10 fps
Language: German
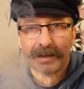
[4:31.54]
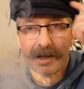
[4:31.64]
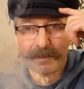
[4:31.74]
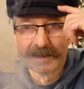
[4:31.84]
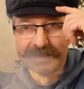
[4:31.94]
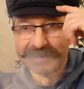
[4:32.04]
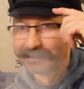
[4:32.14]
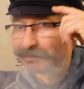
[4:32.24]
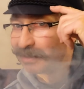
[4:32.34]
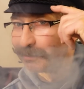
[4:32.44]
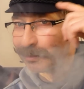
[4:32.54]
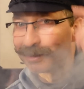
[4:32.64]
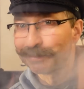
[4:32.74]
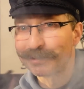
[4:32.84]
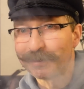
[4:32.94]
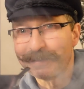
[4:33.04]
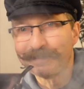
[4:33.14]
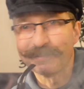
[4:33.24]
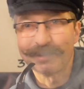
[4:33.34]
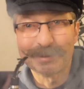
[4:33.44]
Habe ich diesen, diese Mütze
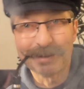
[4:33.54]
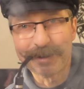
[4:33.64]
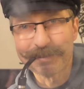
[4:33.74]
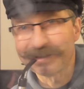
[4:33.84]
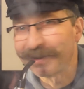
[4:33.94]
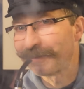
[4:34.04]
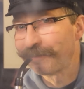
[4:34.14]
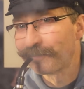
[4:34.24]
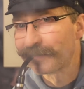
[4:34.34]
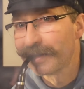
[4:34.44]
bekommen. Möchte ich mir auch bedanken.